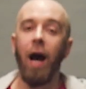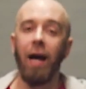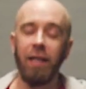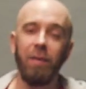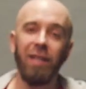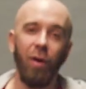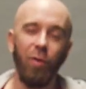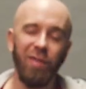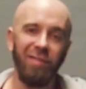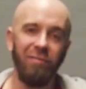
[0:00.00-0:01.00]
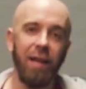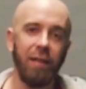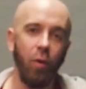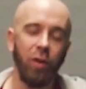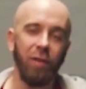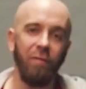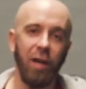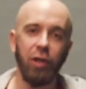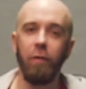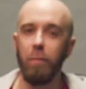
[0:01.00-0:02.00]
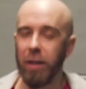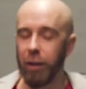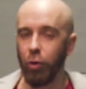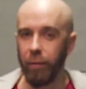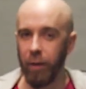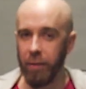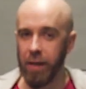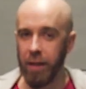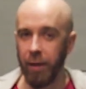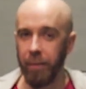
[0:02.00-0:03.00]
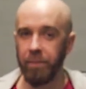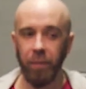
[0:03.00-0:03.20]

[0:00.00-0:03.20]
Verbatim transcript: а именно он зевает от вашего монотонного говорения.